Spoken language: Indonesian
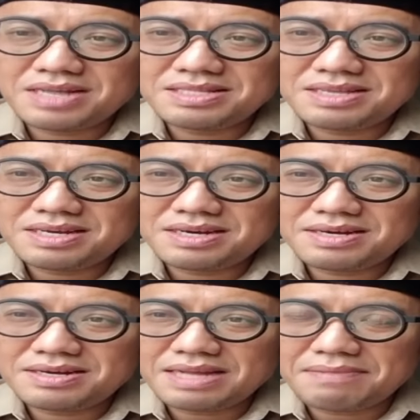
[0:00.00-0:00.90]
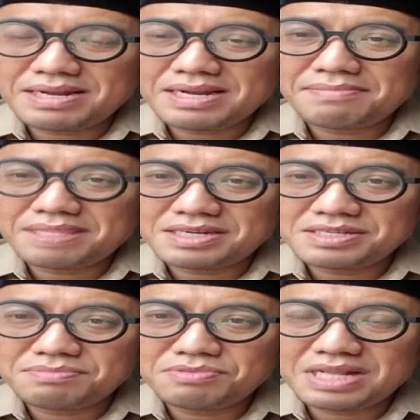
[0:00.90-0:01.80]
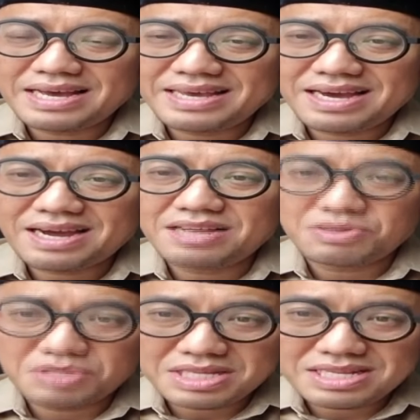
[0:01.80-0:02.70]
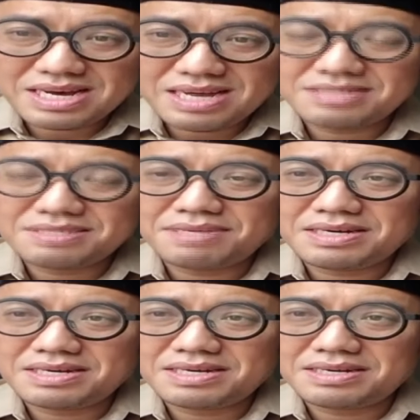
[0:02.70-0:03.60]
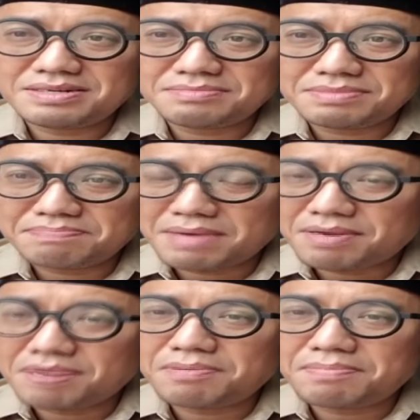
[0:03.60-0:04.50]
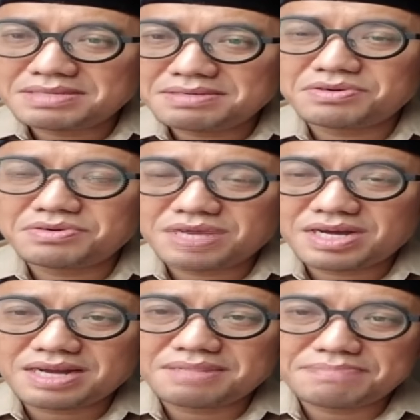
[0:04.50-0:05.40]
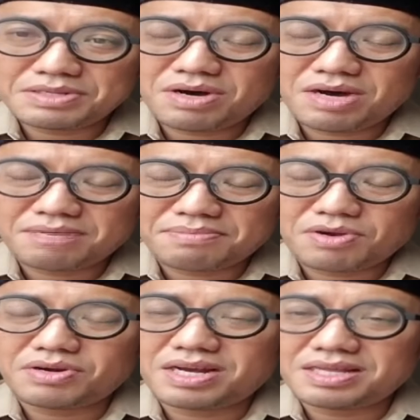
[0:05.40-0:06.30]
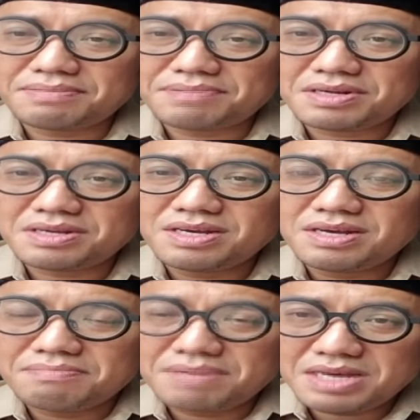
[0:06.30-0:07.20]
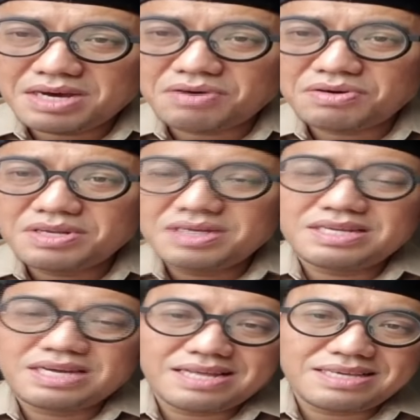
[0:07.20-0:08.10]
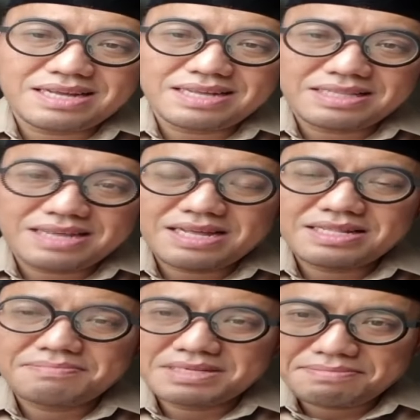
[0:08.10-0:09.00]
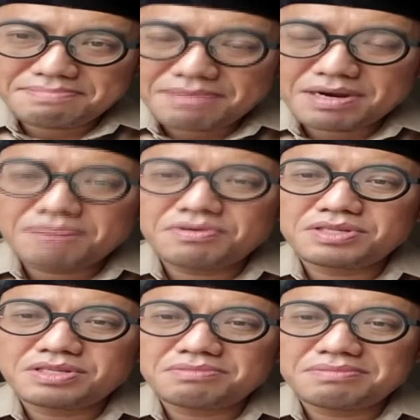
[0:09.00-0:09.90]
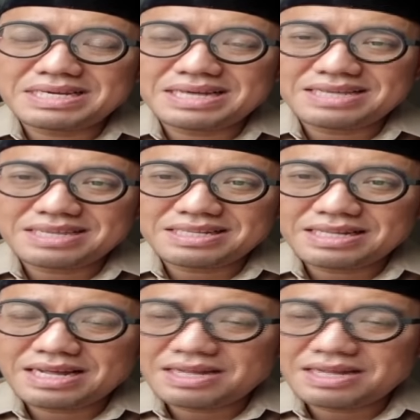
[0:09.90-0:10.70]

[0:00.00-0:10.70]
eh, nama-nama eh, tersebut layak atau tidak. Seba, eh, Pak Prabowo pasti menggunakan penuh hak prerogatif ter beliau dengan catatan Pak Prabowo tentu memberikan catatan eh,